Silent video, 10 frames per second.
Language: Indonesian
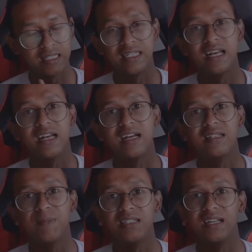Cina ya
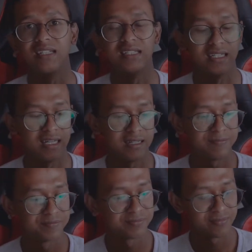bacaannya Cina
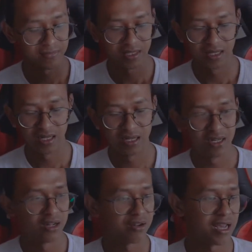
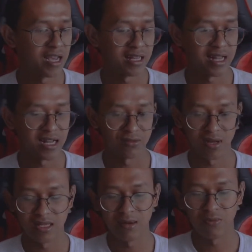Oke, kita langsung
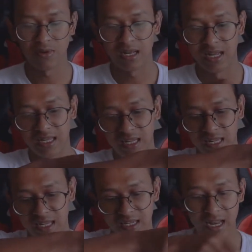aja buka lagi.
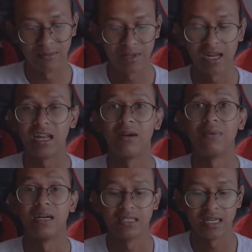Dalamnya ada
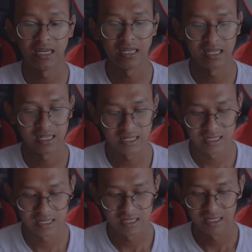apa aja?
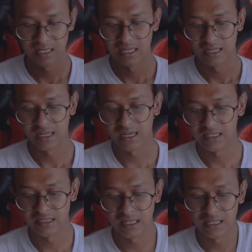Nah, di
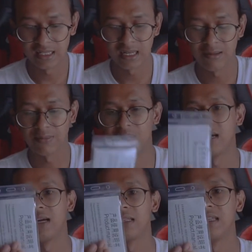sini
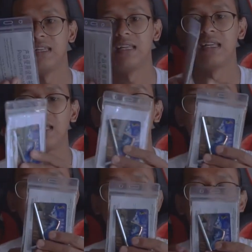terdapat ini
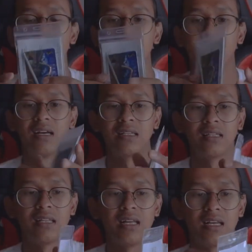banyak banget
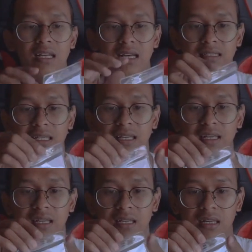yang dikasih.
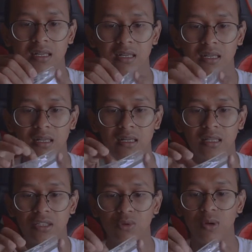
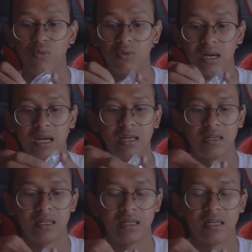Kita coba buka.
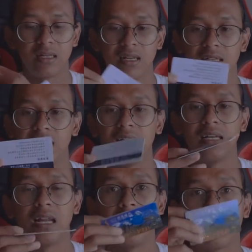Nah, di sini
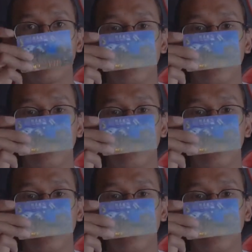ada